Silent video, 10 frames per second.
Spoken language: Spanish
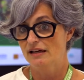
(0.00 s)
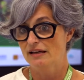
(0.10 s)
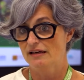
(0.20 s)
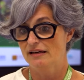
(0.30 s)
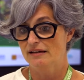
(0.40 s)

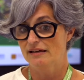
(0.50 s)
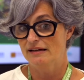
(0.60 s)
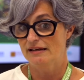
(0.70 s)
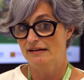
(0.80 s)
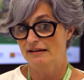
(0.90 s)

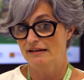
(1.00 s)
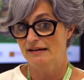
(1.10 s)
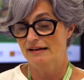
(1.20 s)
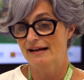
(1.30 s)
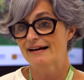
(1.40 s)
Eh, el,
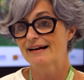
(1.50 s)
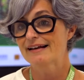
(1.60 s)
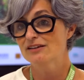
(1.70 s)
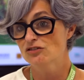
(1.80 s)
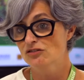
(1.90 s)
gran
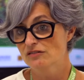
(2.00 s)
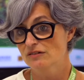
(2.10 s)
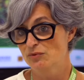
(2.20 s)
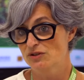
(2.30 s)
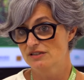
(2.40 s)
reto,
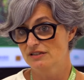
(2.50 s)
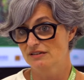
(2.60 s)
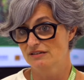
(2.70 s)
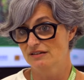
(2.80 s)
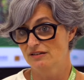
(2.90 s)
pues
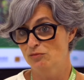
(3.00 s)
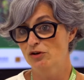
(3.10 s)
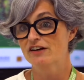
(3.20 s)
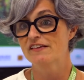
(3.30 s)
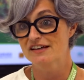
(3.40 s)
no
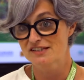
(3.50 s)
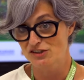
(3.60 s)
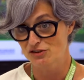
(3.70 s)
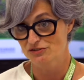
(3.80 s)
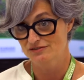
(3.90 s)
morir de
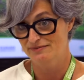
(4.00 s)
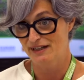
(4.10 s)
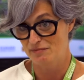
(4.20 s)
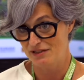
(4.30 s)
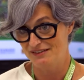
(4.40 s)
éxito
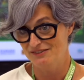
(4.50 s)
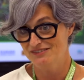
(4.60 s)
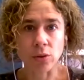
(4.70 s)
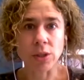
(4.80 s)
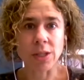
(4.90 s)
para mí.
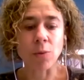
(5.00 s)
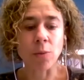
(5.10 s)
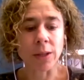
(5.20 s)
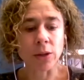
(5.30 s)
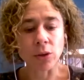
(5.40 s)
Es el
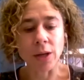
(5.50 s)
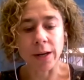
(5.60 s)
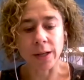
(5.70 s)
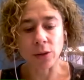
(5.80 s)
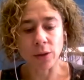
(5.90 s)
momento y el
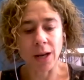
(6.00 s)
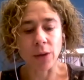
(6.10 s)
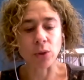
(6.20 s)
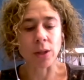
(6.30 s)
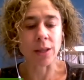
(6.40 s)
reto de la
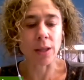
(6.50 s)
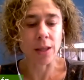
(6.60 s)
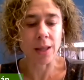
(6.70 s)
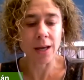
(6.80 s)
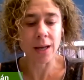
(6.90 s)

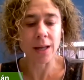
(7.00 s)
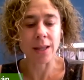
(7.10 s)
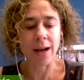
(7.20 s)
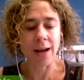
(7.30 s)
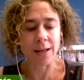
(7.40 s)
autenticidad, de
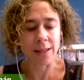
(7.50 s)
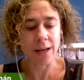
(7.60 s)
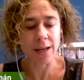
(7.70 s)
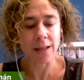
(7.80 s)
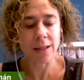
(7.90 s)
la
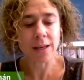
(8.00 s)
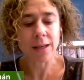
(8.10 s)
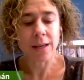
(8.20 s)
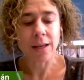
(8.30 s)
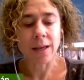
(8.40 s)
calidad,
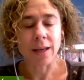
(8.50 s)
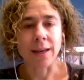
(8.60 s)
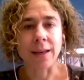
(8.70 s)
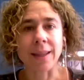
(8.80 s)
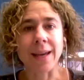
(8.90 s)

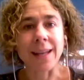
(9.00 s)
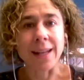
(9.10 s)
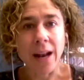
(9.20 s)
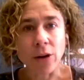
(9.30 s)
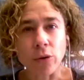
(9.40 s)
eh, de
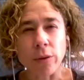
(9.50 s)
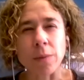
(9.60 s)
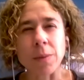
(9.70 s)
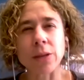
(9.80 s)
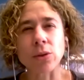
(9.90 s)
generar
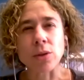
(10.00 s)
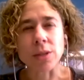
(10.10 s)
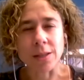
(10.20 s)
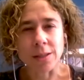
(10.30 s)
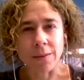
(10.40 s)
conocimiento y
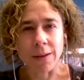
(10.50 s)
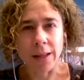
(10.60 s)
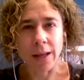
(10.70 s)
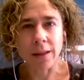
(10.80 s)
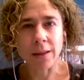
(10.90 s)

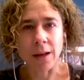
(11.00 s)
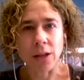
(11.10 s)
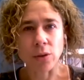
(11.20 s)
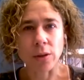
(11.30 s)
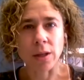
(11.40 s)
sensibilidad en la
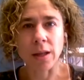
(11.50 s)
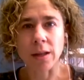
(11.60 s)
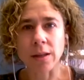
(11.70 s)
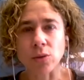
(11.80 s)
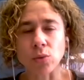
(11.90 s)

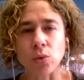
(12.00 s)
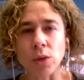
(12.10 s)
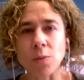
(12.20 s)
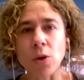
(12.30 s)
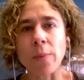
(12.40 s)
sociedad. Es un
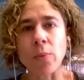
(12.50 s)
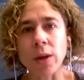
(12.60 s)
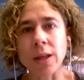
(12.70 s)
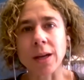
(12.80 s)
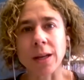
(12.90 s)
turismo que
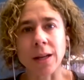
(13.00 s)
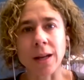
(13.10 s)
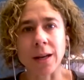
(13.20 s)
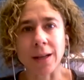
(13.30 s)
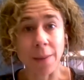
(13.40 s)
puede
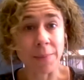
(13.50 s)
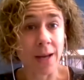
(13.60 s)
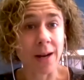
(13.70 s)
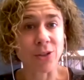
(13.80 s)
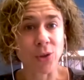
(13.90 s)
generar, cambiar
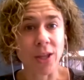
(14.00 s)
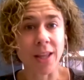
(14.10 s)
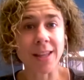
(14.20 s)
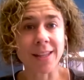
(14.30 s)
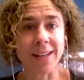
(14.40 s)
la
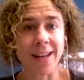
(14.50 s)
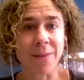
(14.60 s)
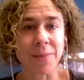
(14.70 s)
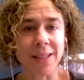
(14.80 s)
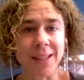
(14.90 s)
sociedad
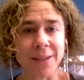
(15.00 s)
realmente.